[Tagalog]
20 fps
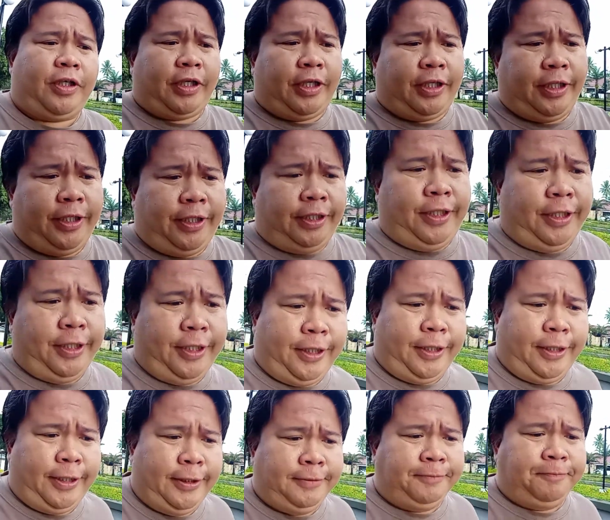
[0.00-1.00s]

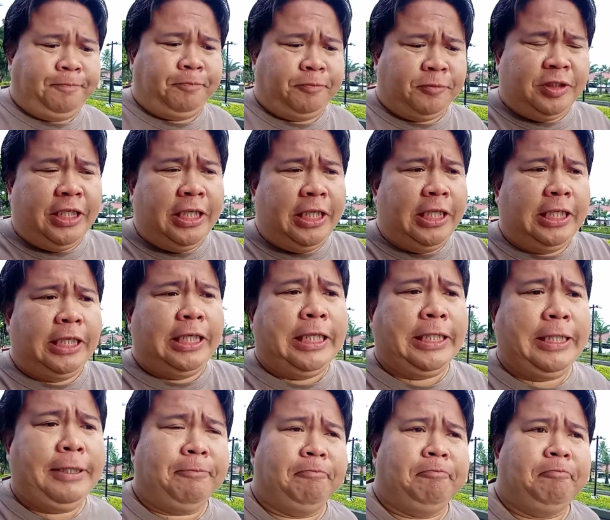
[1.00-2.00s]
eh dili
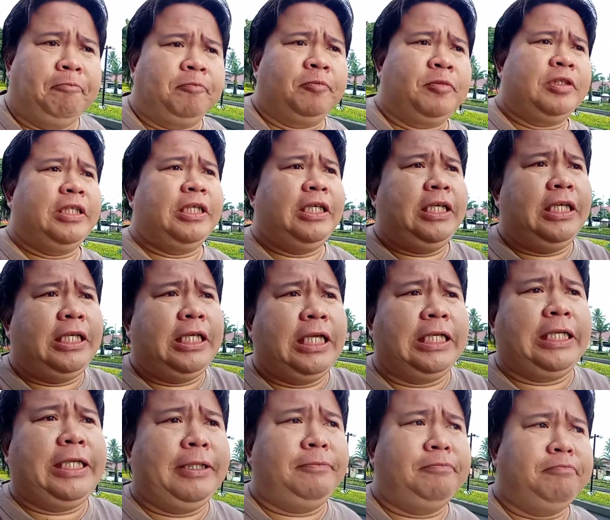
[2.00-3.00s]
lalim dili
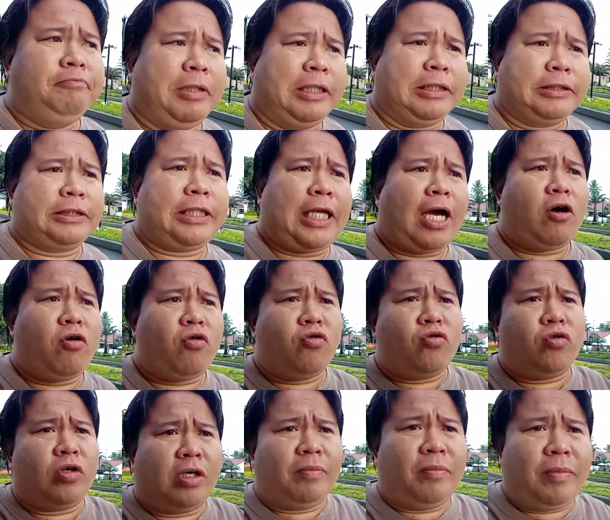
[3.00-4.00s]
lalim ang
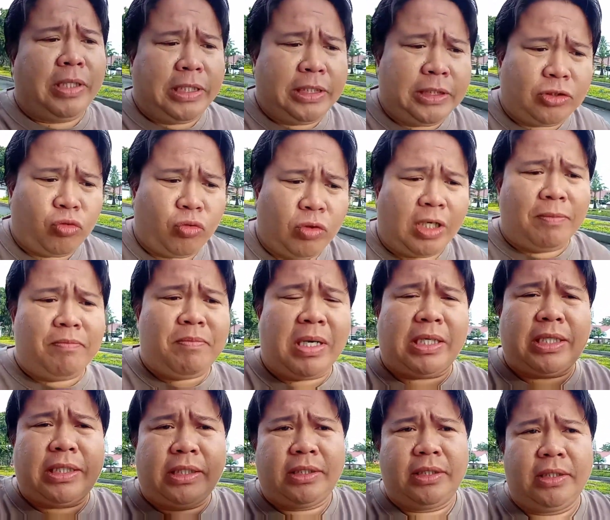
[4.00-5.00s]
tao nga
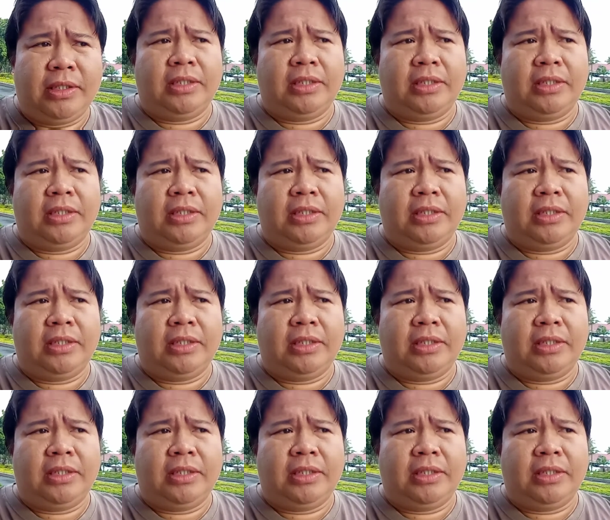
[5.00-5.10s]
mahisugamak